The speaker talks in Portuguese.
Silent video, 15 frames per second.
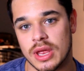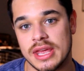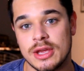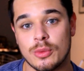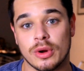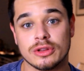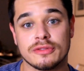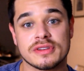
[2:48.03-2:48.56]
E
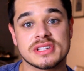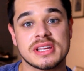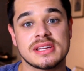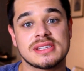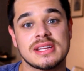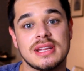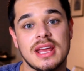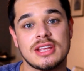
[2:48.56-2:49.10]
quando você
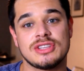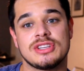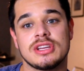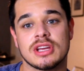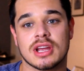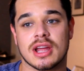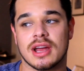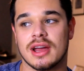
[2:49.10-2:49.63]
se
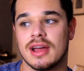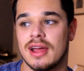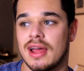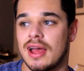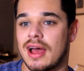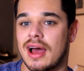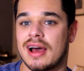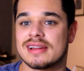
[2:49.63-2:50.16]
dedica
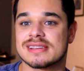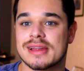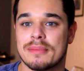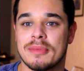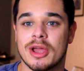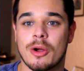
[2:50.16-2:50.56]
a saber